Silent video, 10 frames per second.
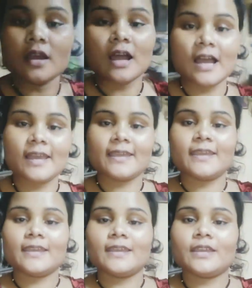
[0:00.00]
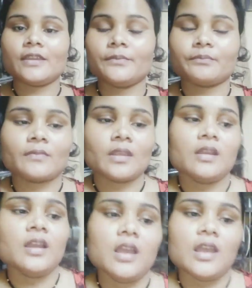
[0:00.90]
हाय
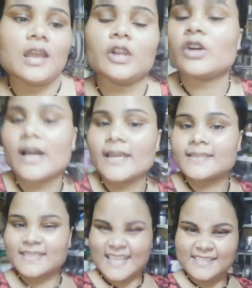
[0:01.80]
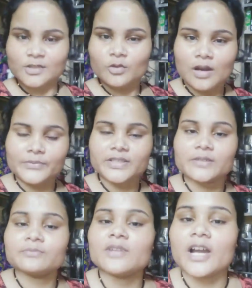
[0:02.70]
हेलो गाइस कैसे हो आप
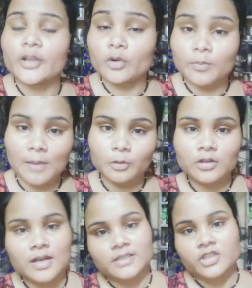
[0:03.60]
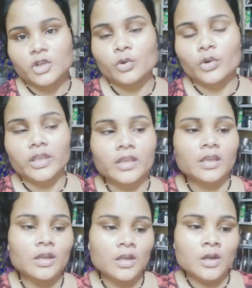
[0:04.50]
सब आई होप आप लोग अच्छे होंगे
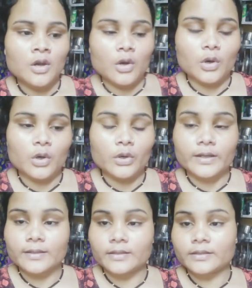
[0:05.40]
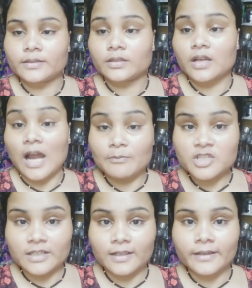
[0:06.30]
और आ, काम
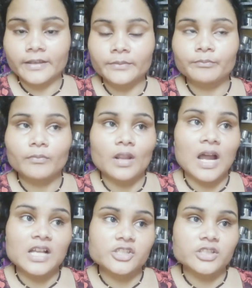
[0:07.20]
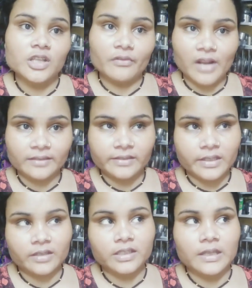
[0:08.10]
चल रहा है आज नवरात्रि
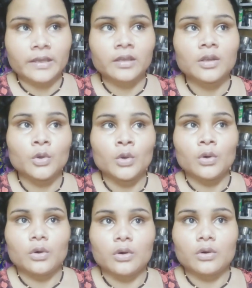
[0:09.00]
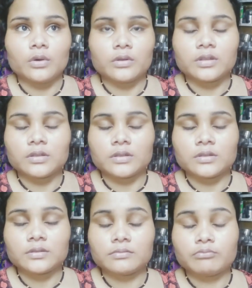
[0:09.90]
का दिन है और
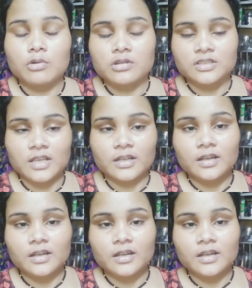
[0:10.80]
आ, बहुत सारा